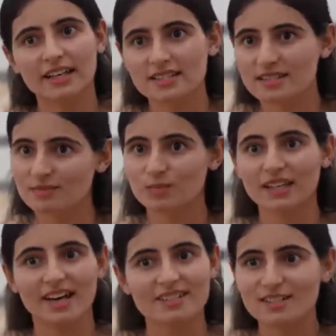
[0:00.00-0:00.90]
केस
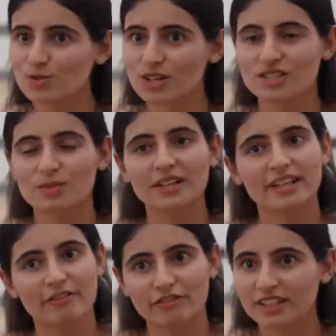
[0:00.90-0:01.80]
में हर सिचुएशन में
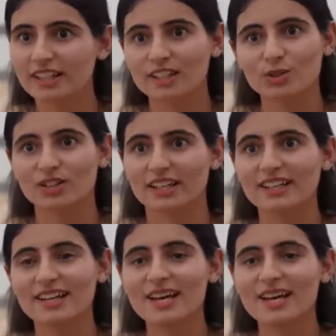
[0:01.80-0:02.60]
डेफिनेटली होता है